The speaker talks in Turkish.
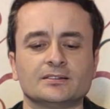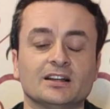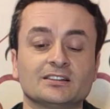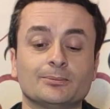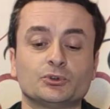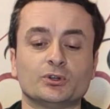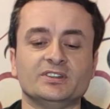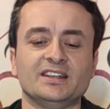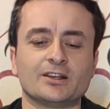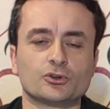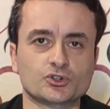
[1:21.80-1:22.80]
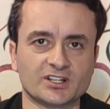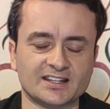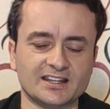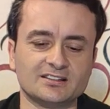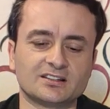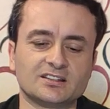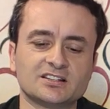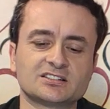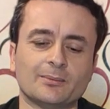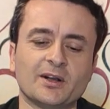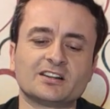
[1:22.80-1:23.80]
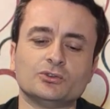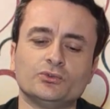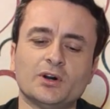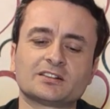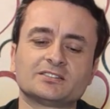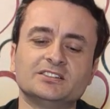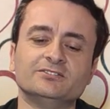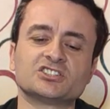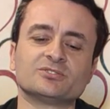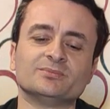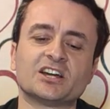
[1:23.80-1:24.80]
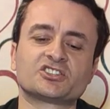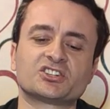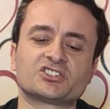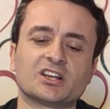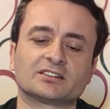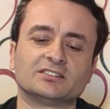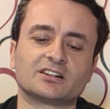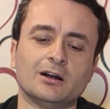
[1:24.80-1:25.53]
adaptörün diğer ucuna değdirdiğiniz zaman ufak kıvılcımlar çıkacaktır.